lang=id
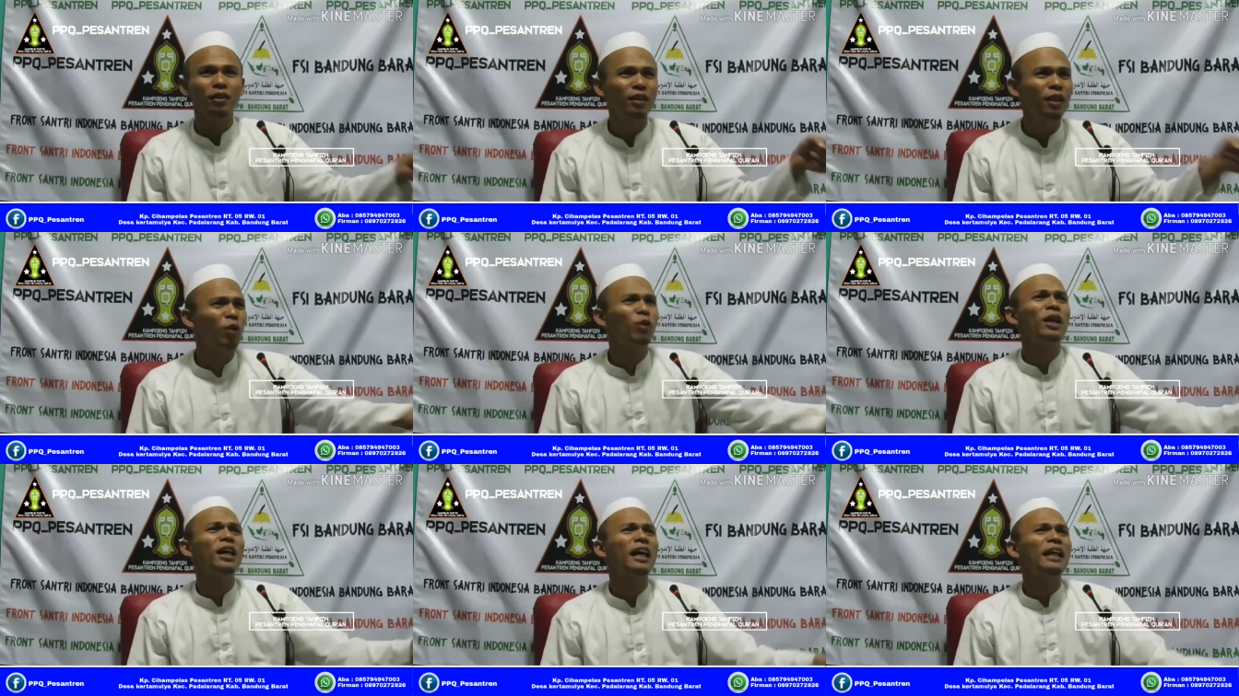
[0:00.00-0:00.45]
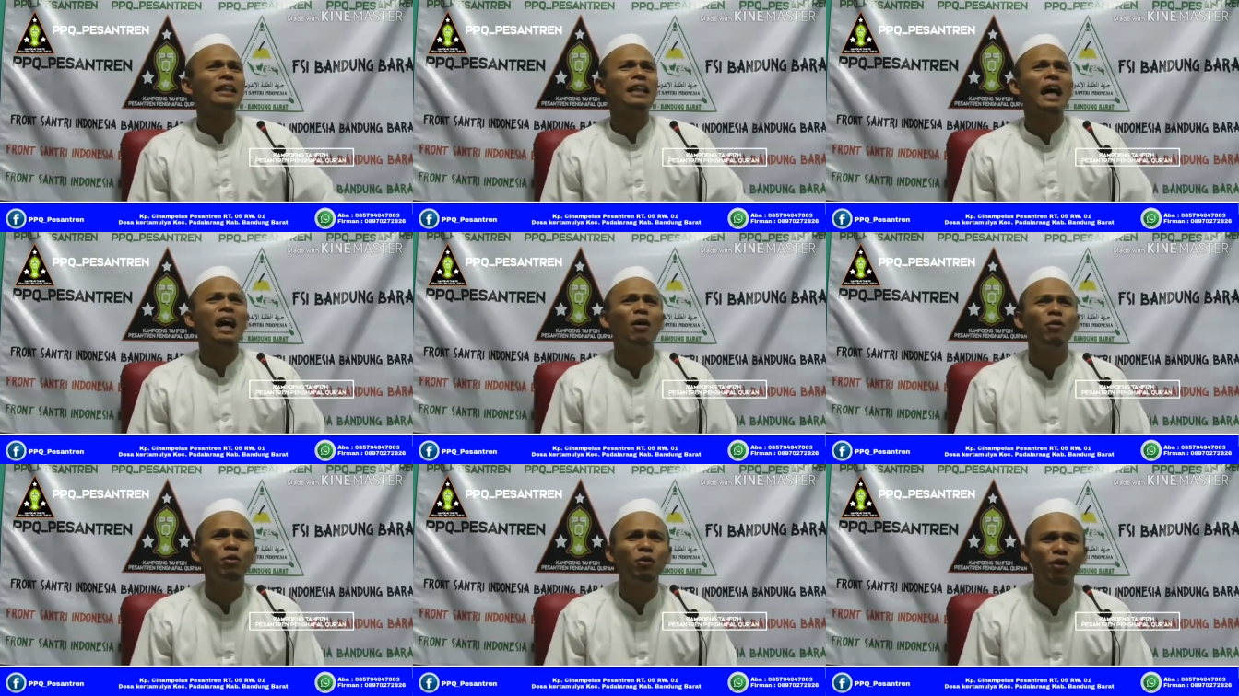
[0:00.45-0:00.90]
Lah orang nggak
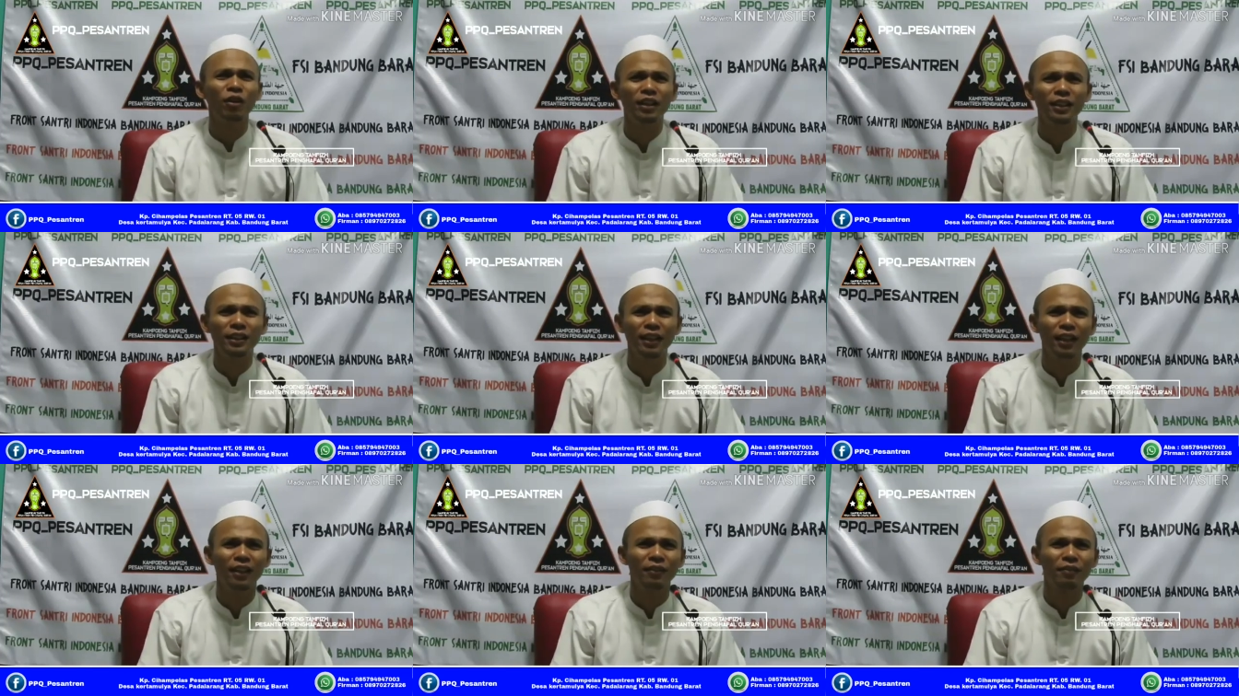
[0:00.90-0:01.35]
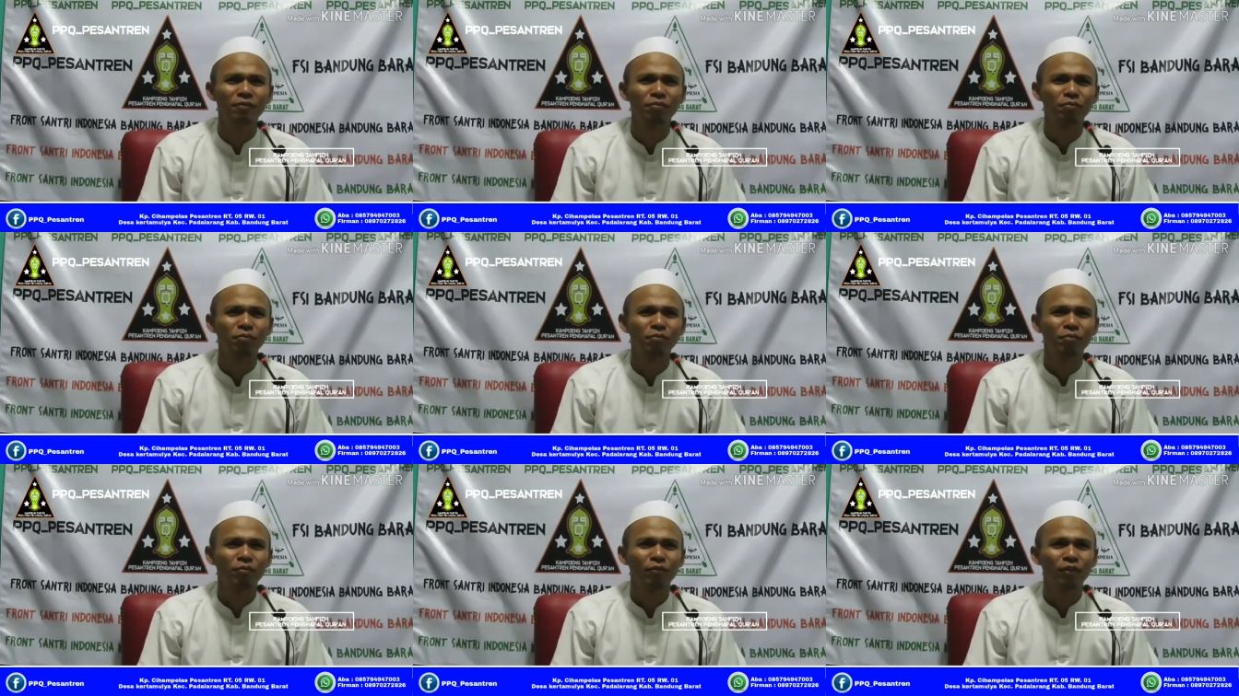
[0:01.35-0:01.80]
tahu kok kita.
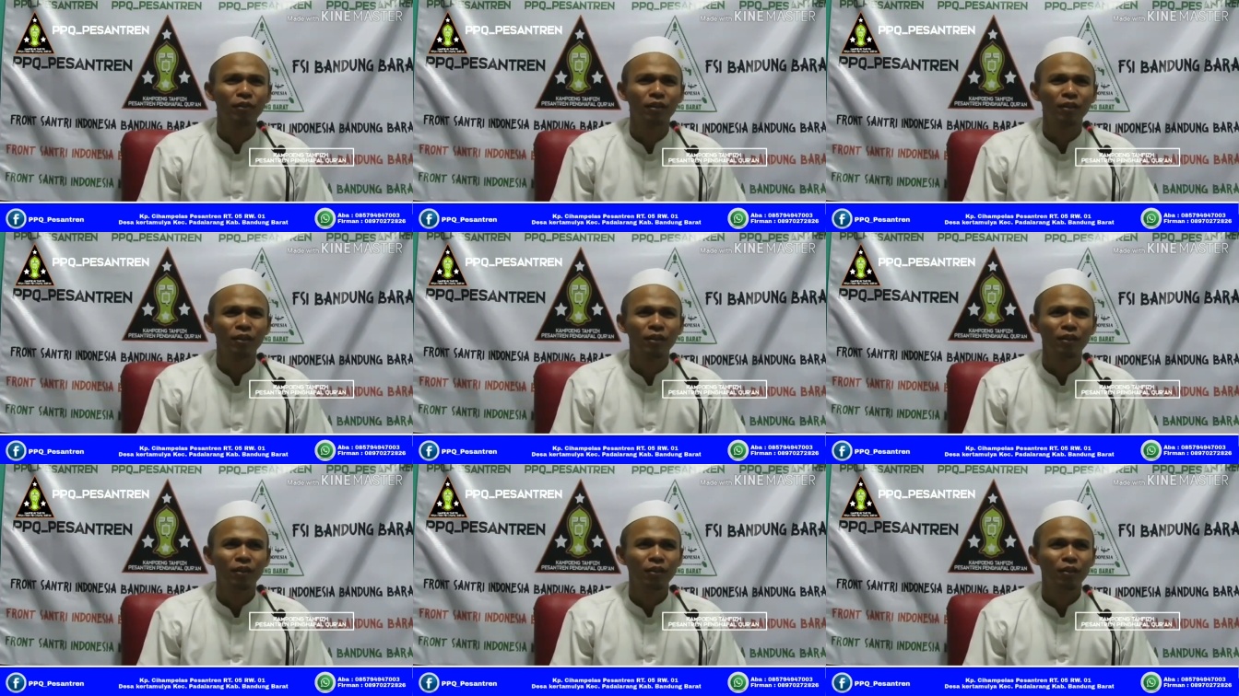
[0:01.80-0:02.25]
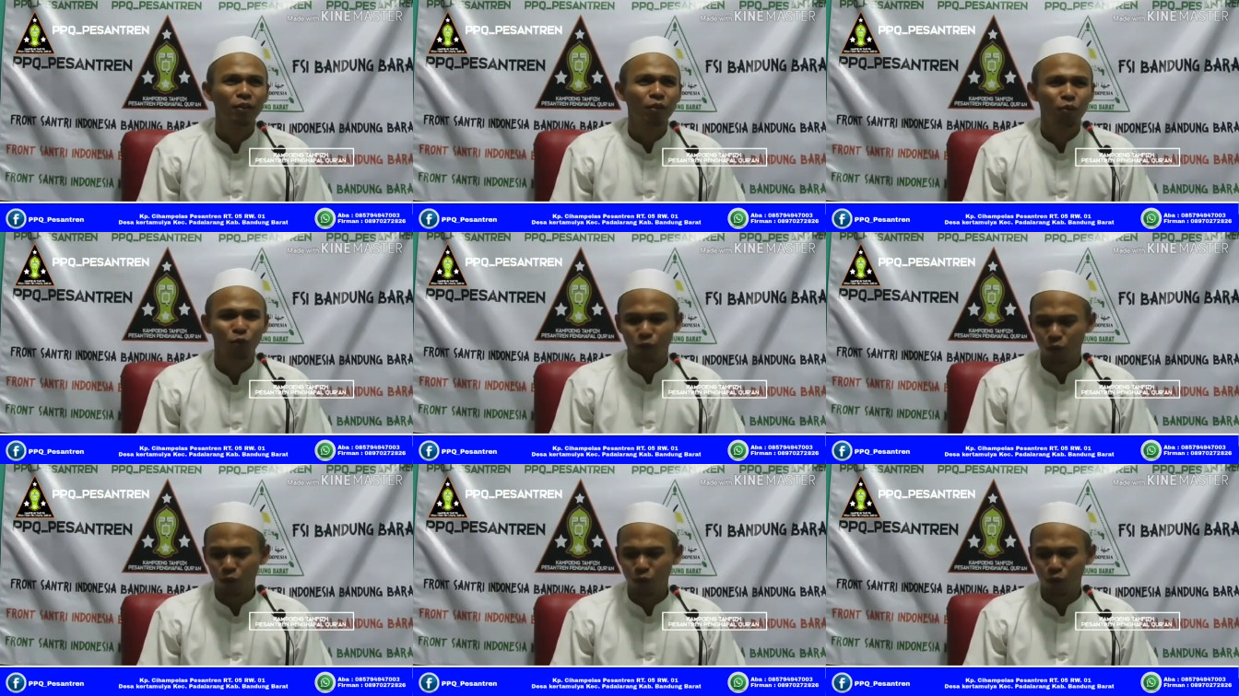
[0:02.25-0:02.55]
apa wali pak?